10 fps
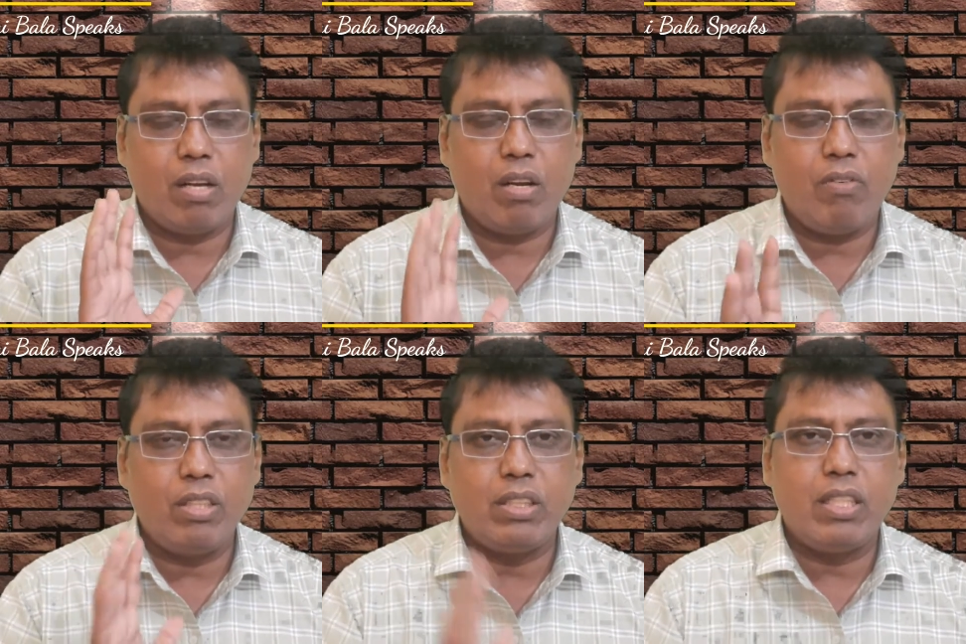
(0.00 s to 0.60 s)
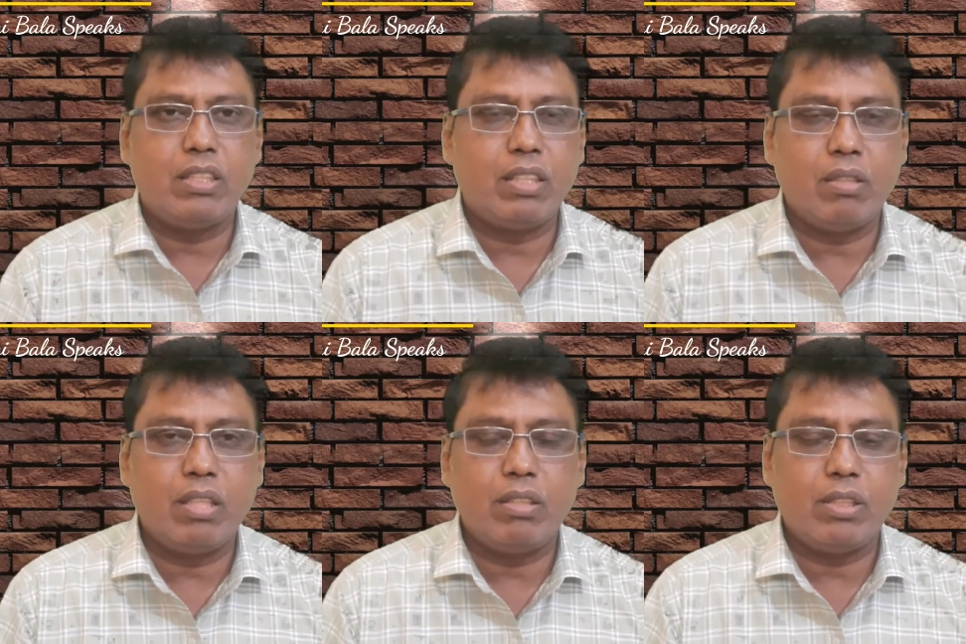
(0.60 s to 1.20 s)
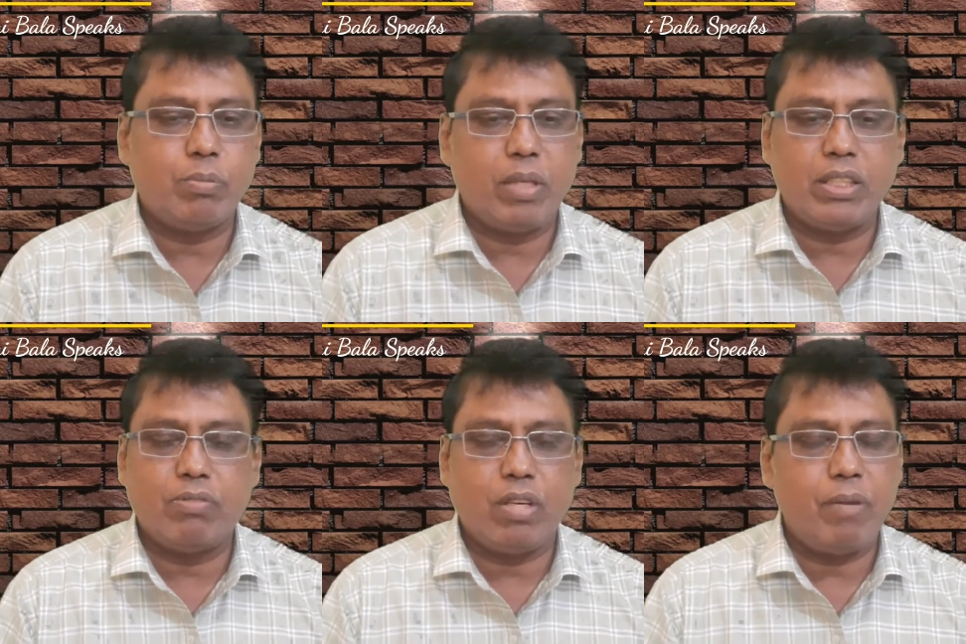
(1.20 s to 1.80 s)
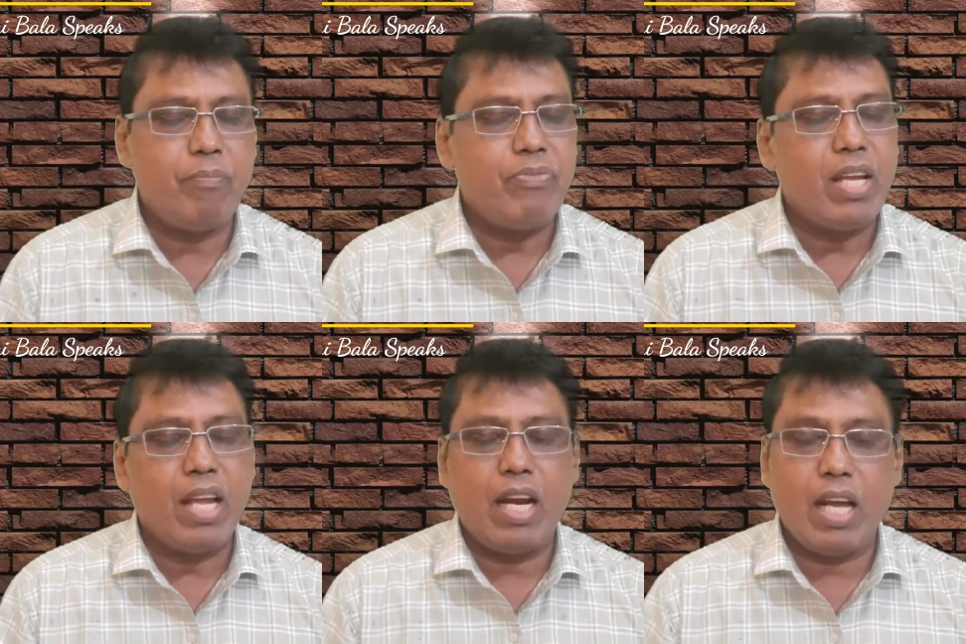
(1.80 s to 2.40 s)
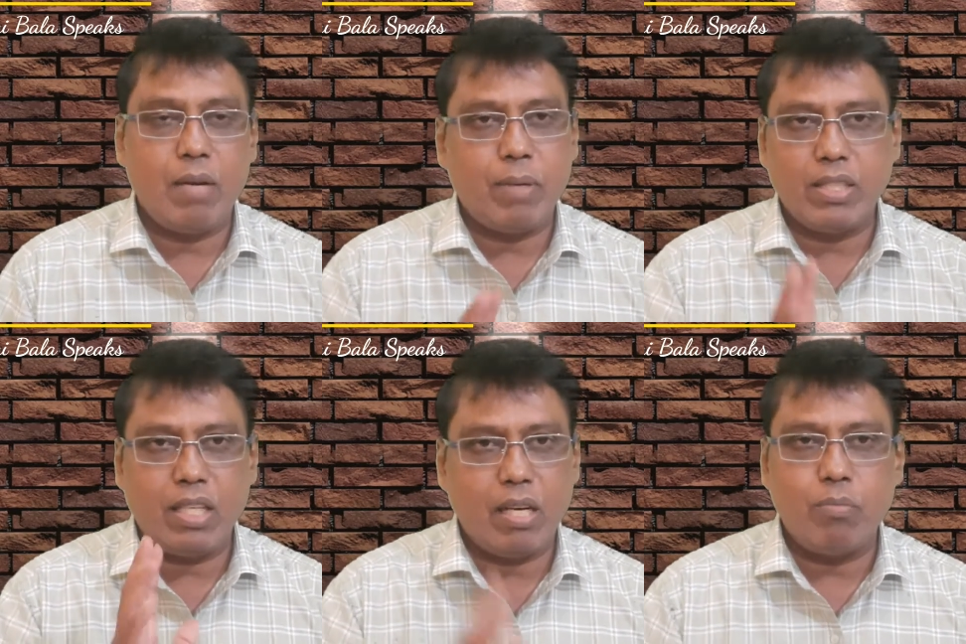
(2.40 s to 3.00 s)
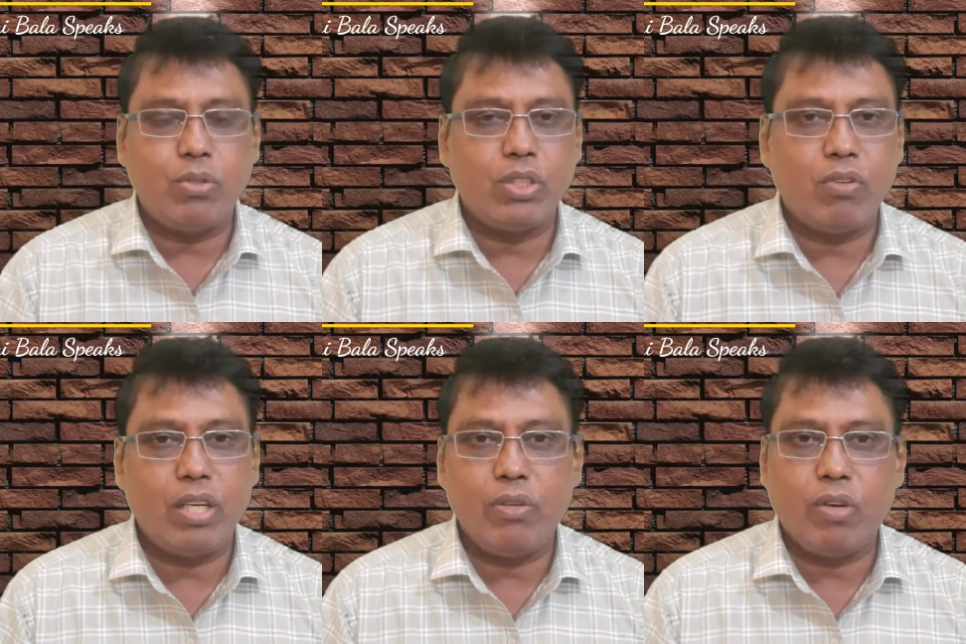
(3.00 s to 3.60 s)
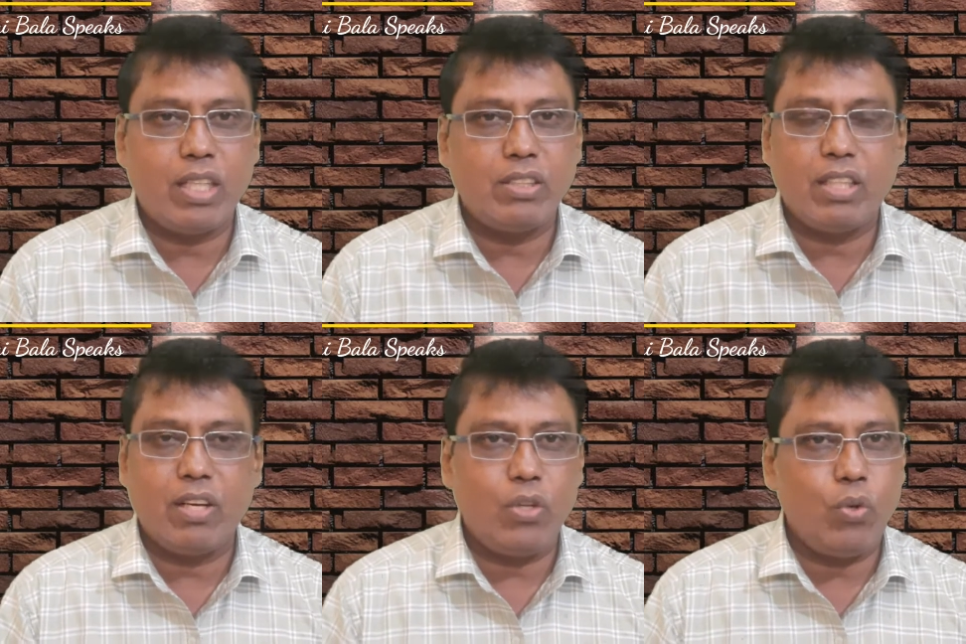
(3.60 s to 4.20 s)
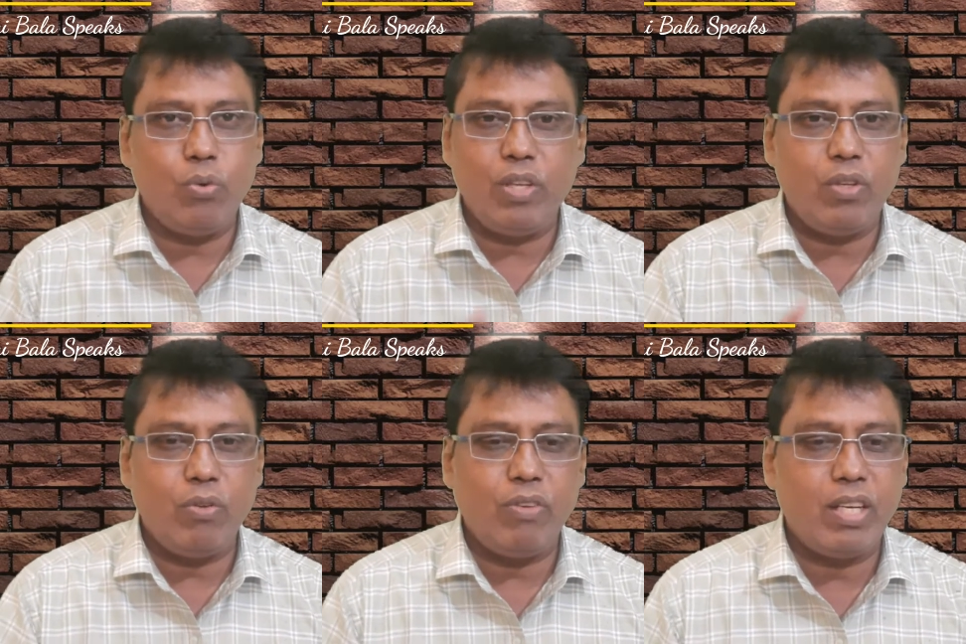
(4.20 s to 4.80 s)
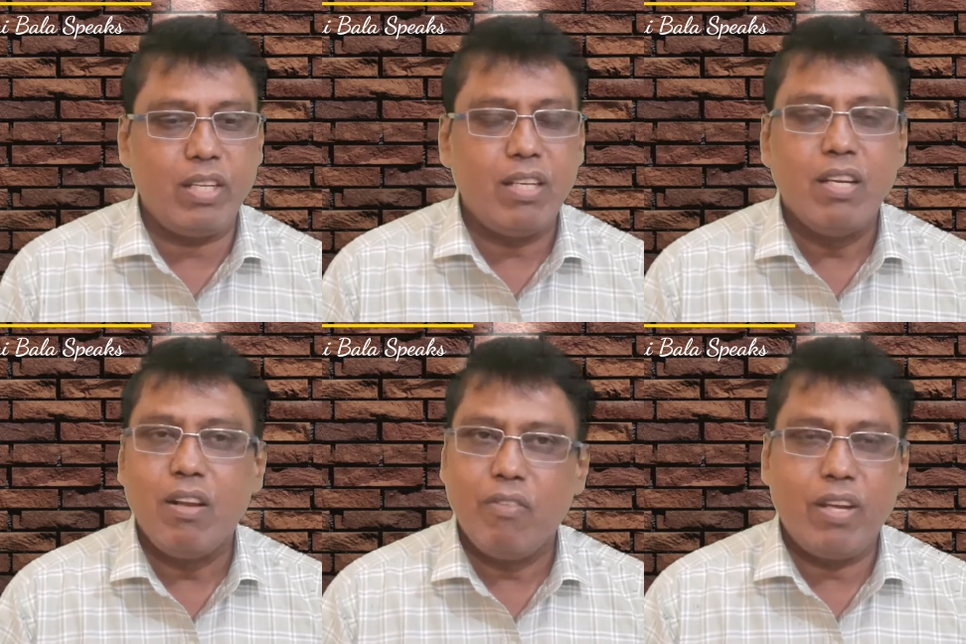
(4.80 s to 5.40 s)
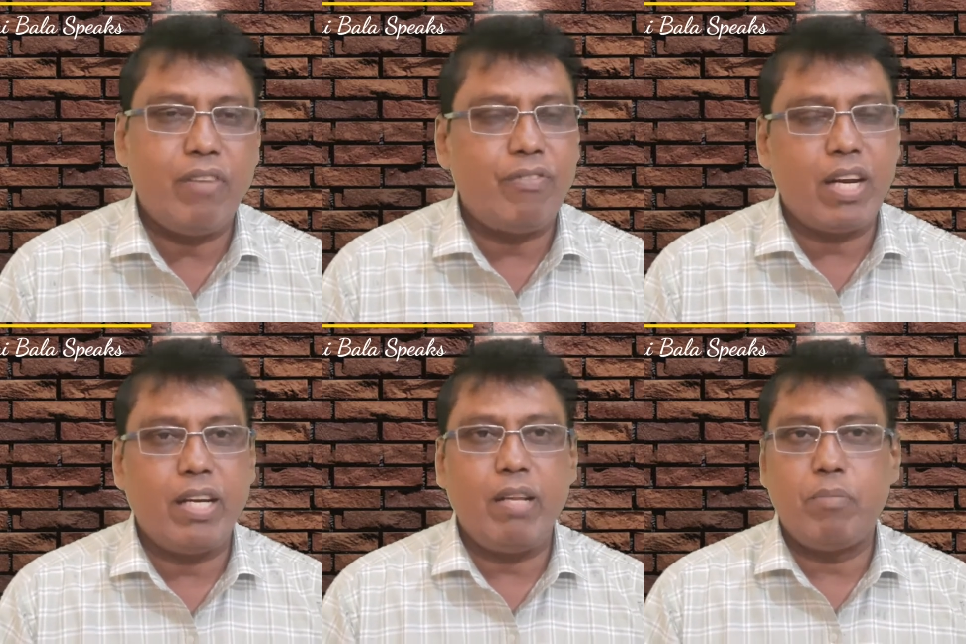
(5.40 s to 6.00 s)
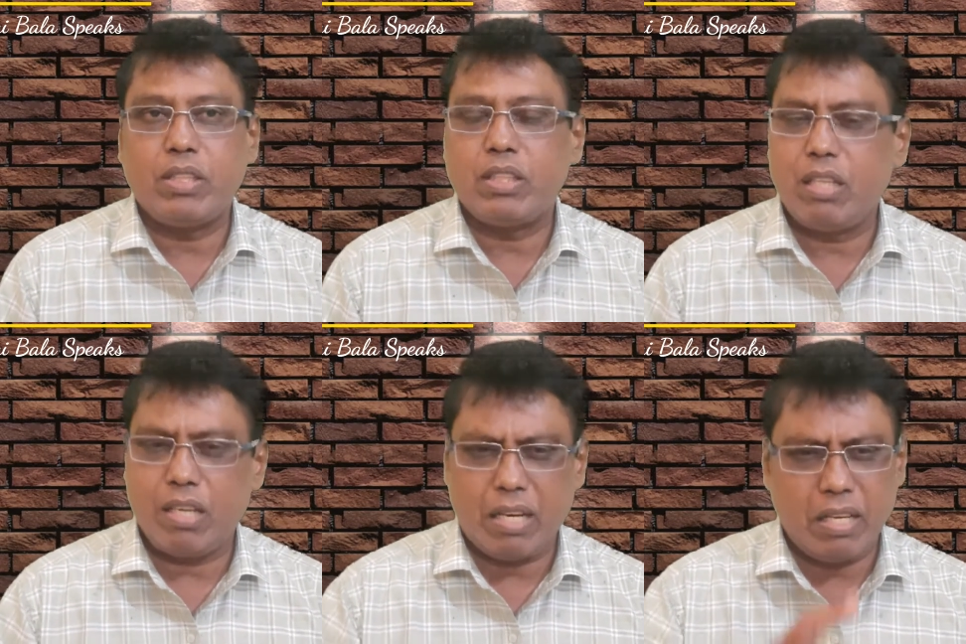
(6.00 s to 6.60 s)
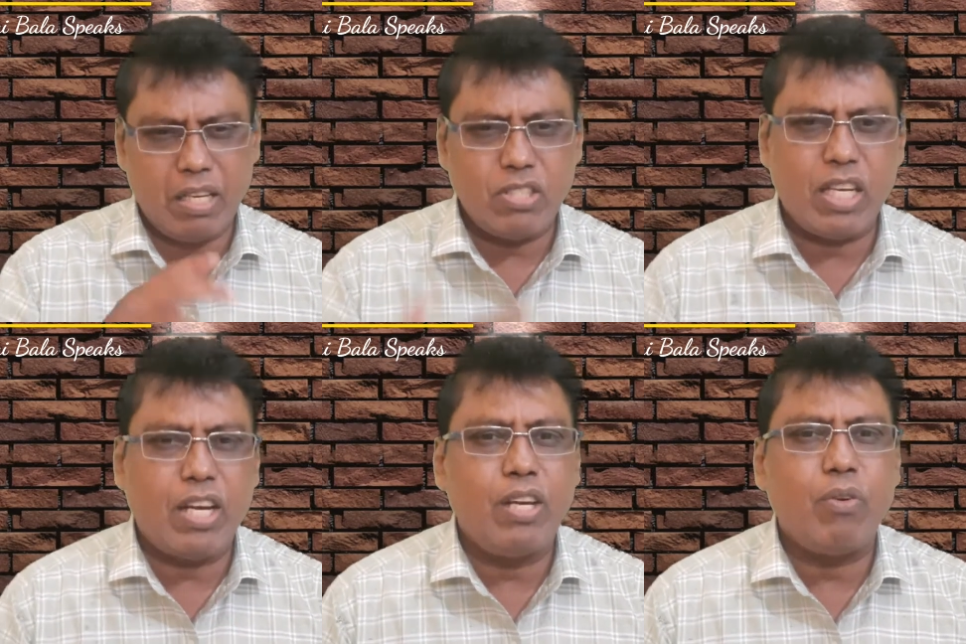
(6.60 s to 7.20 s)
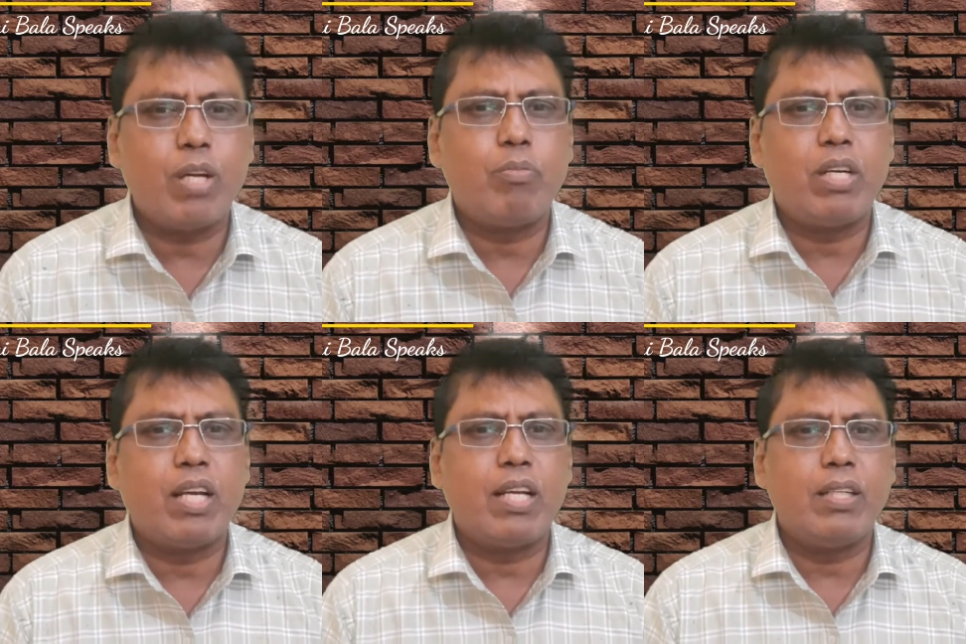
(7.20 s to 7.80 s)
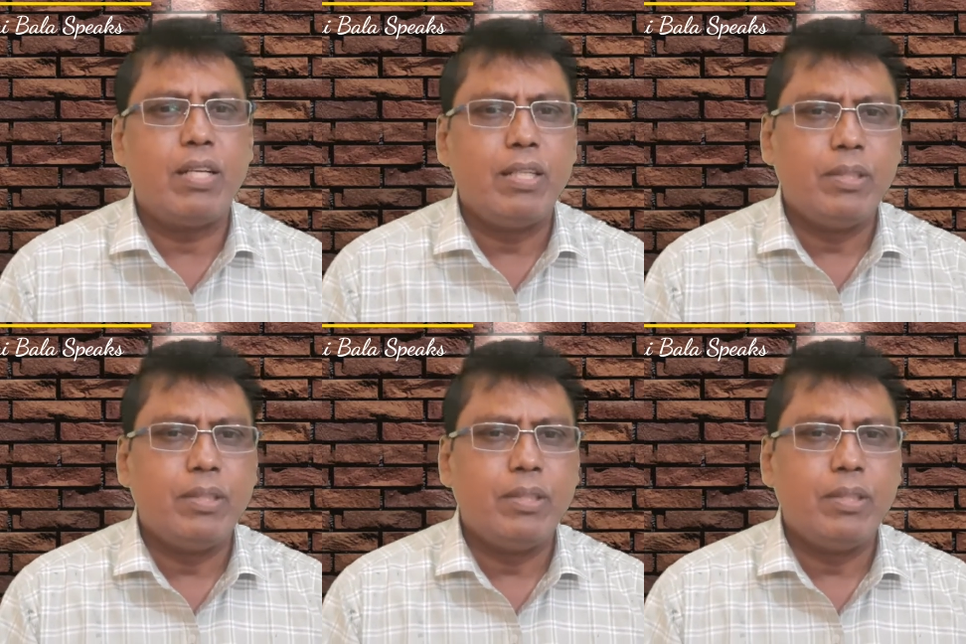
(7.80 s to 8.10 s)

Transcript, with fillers: ஆல்வேஸ் தெர் இஸ் அ ஸ்பேஸ் ஃபார் ஹிம் எல்லார் மனசில் இடம் பிடிச்சவர் யுவராஜ் சிங்னா யூவி யூவின்னு வெரி ஃப்ரெண்ட்லி பர்சன் நிறைய சேரிட்டி ஒர்க் பண்ணுறாரு